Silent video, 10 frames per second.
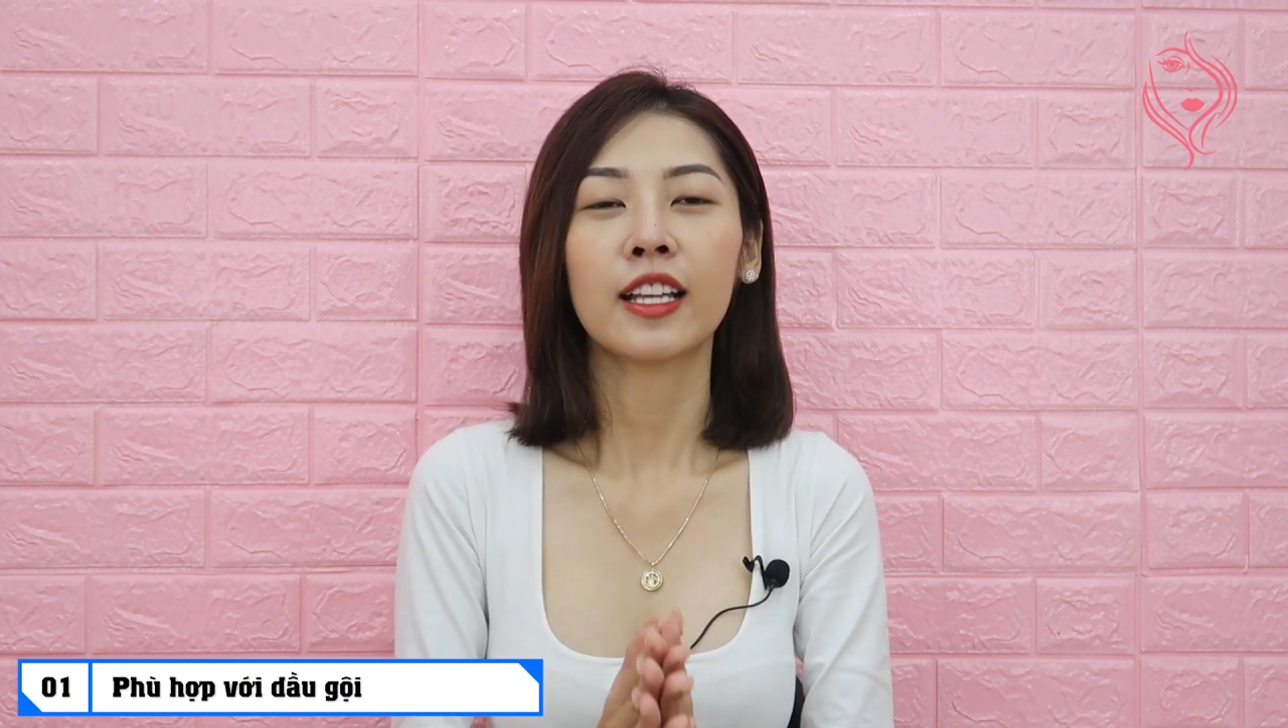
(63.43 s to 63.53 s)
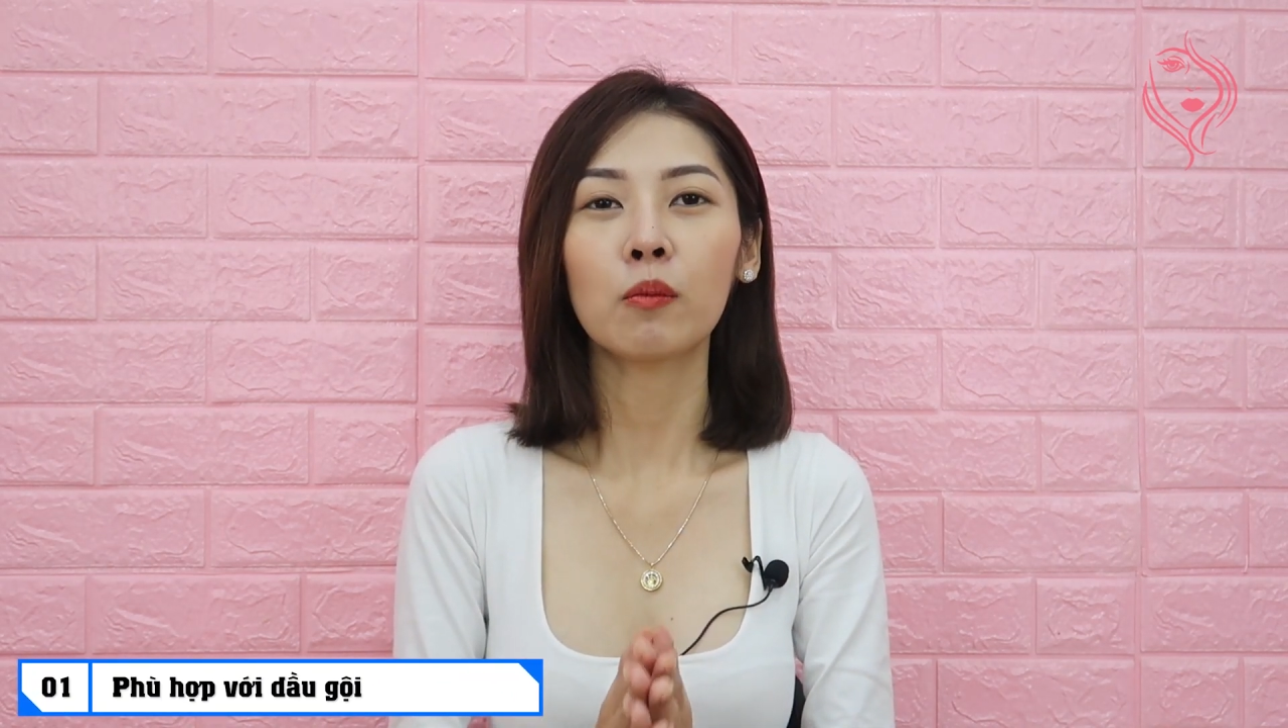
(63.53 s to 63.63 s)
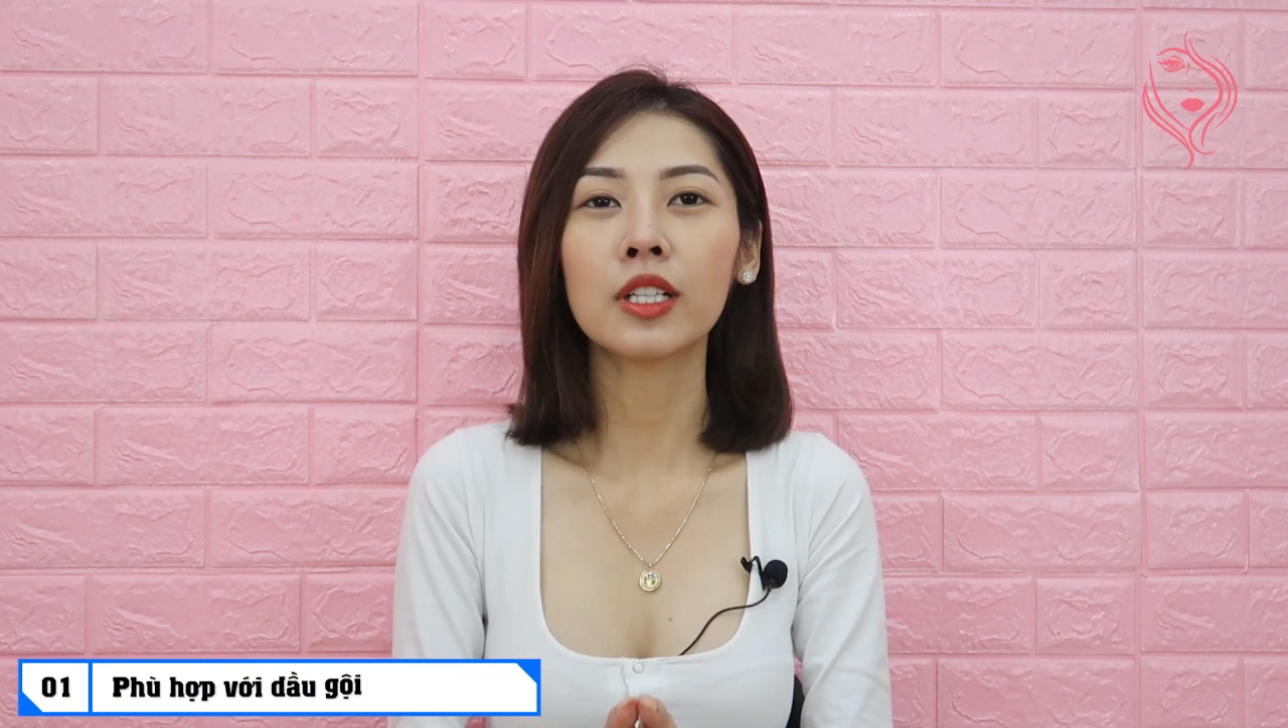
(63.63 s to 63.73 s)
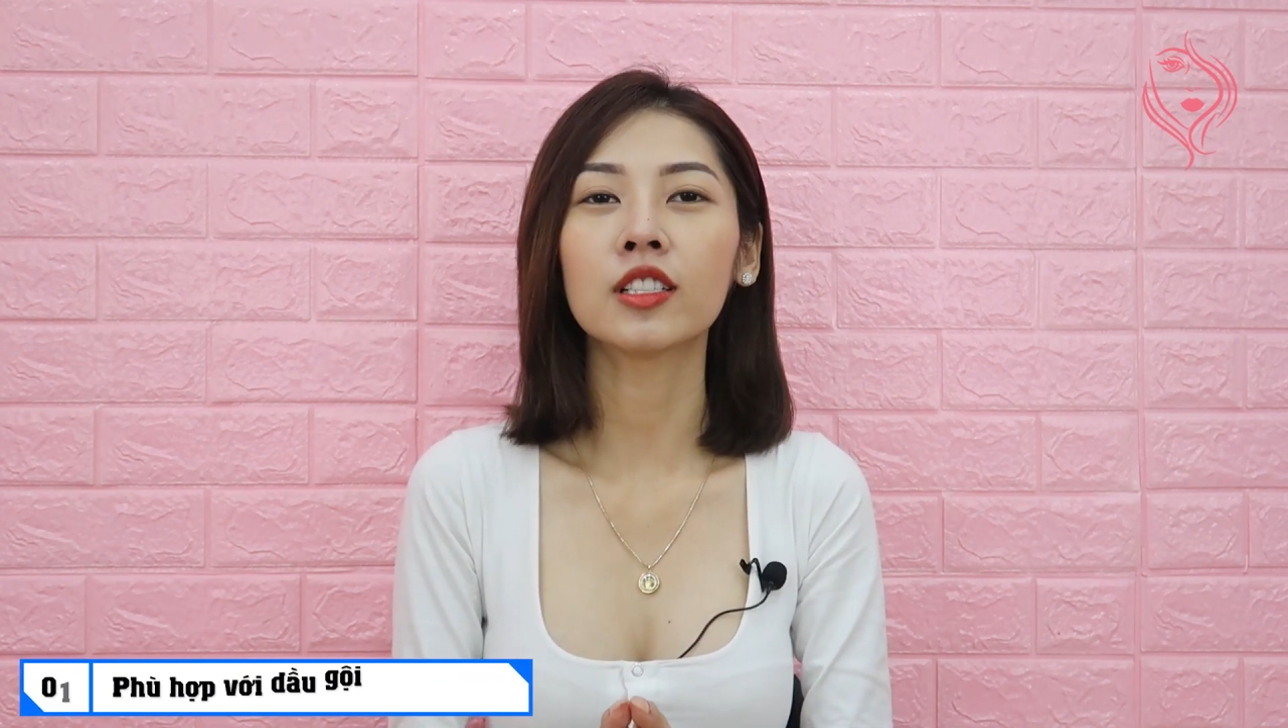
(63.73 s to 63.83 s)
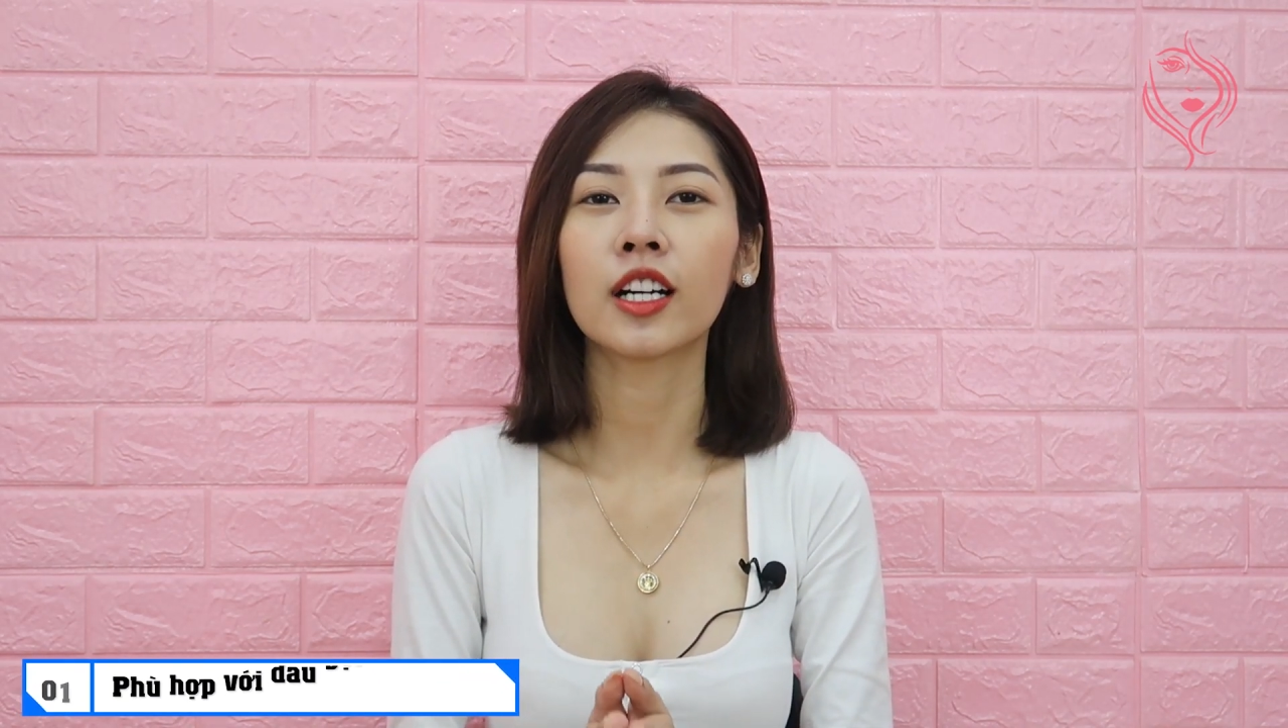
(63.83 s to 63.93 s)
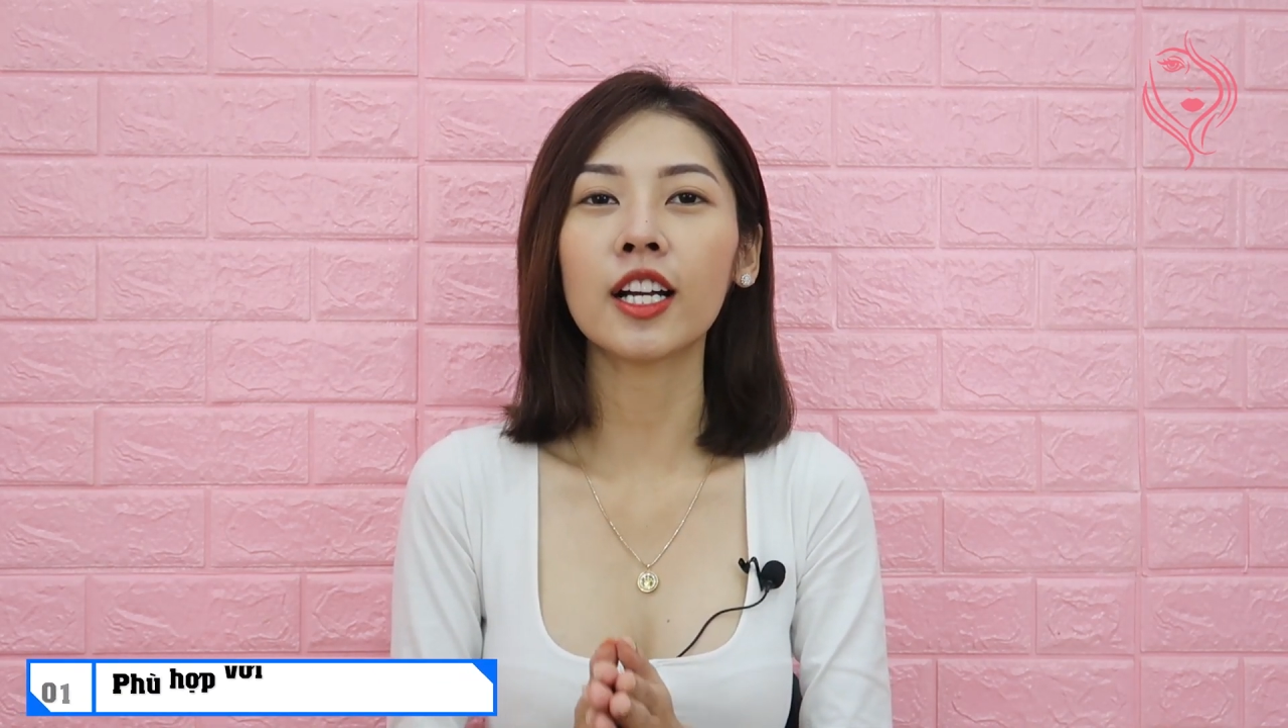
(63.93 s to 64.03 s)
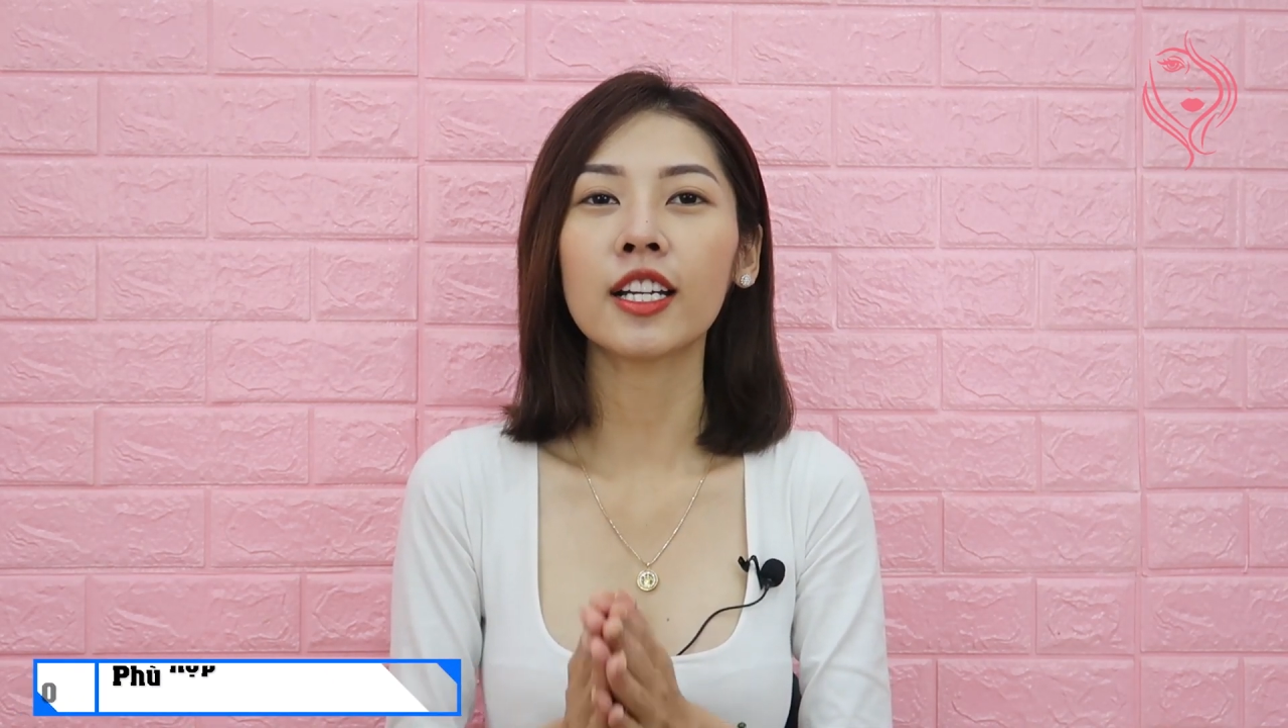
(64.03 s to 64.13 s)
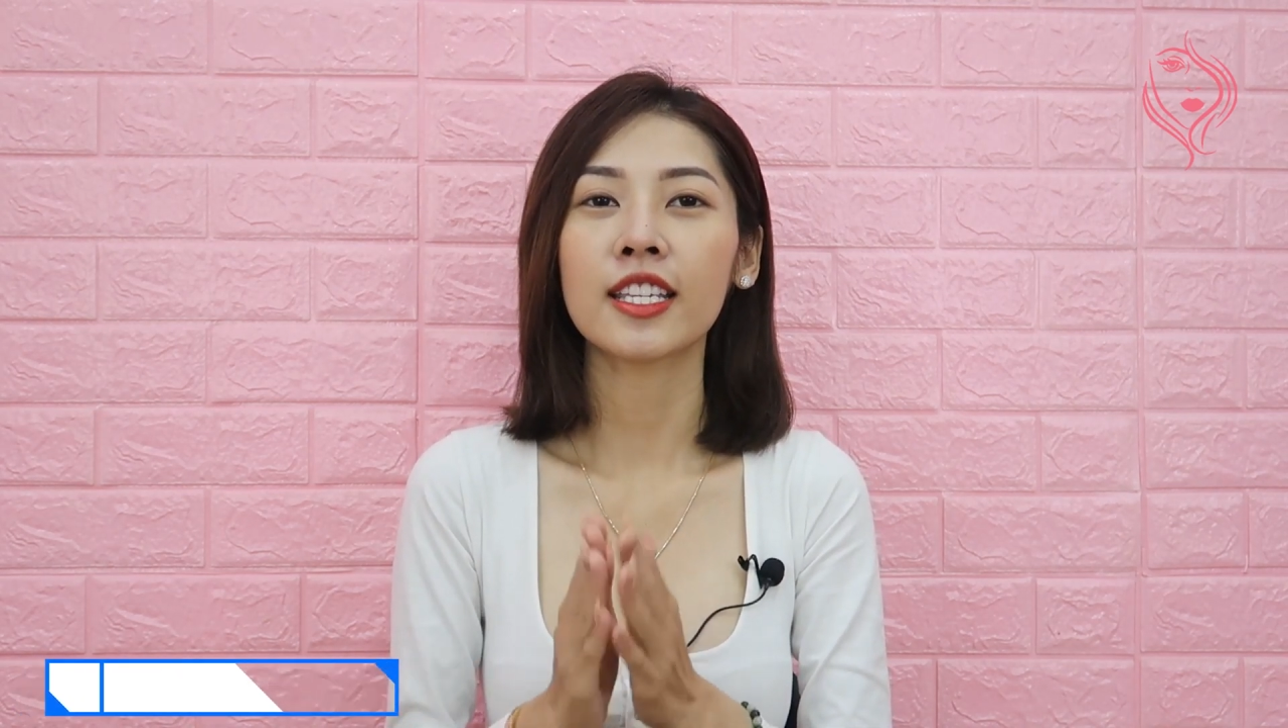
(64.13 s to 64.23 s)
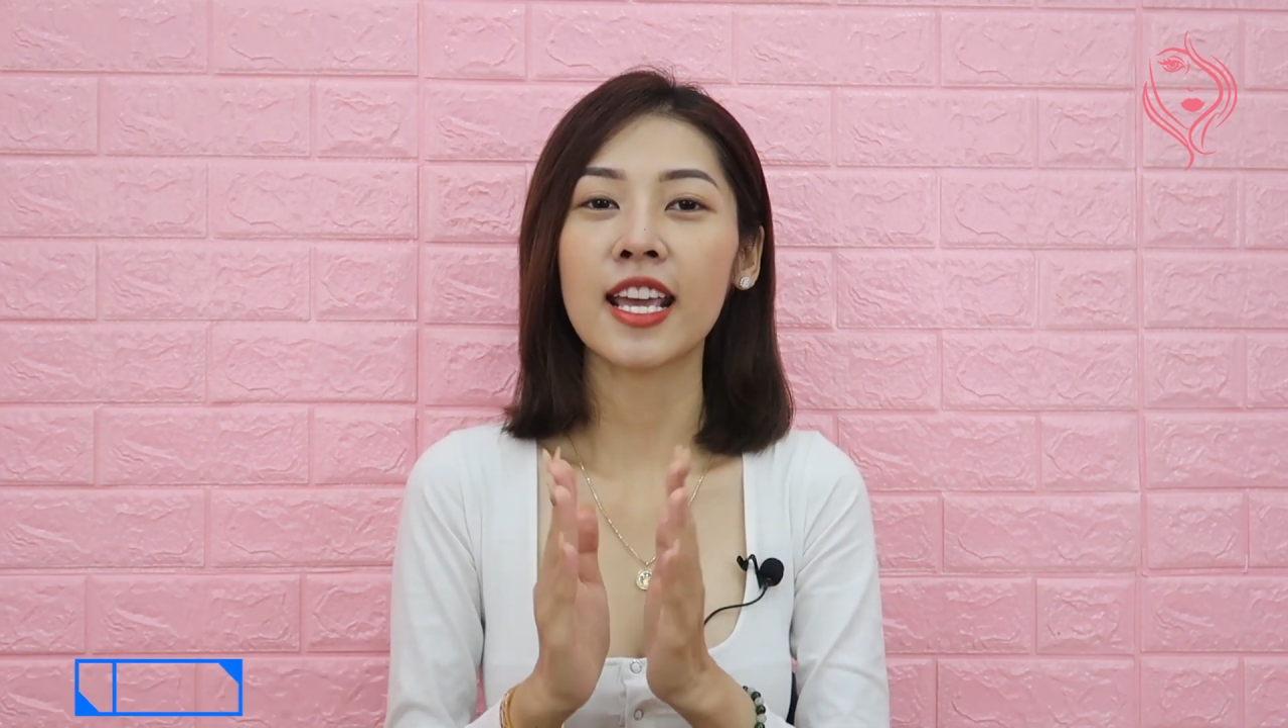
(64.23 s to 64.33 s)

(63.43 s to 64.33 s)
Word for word: Thông thường á,